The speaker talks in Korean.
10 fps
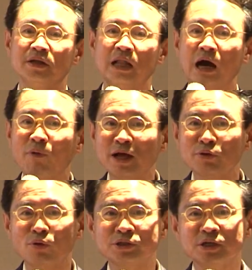
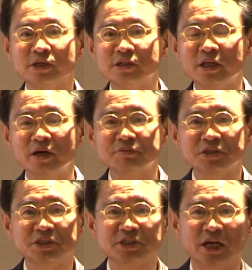나와도 절대
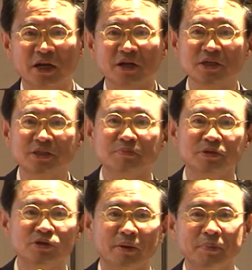없어지지 않을 것이
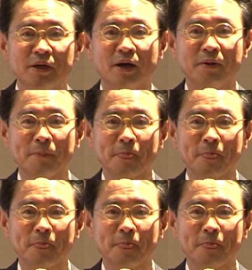뭔지 압니까?